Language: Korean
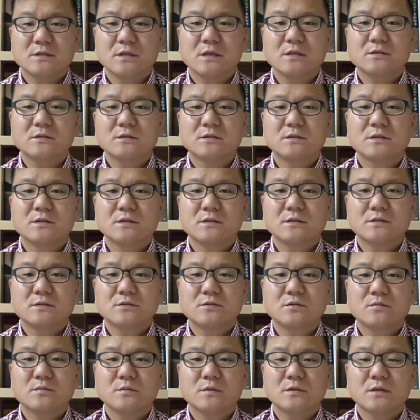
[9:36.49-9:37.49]

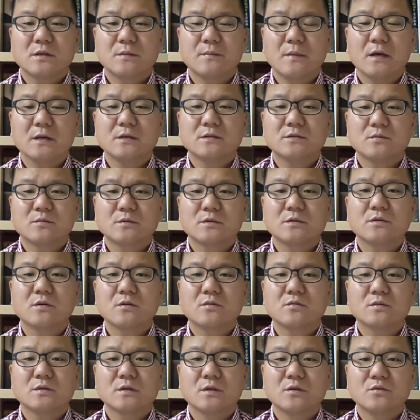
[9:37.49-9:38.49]
제습기를 좀 이렇게 많이 좀
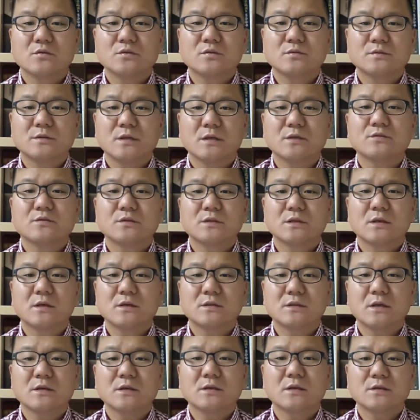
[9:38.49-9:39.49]
틀어 놓으세요. 요즘
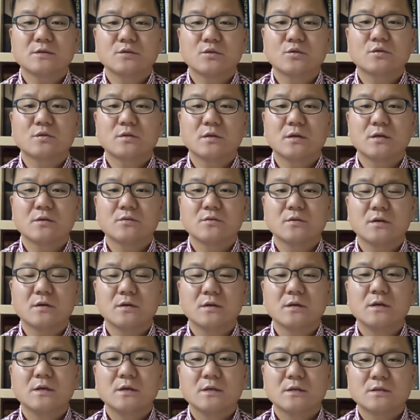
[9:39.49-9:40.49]
제습기가 상당히 좋더라고요.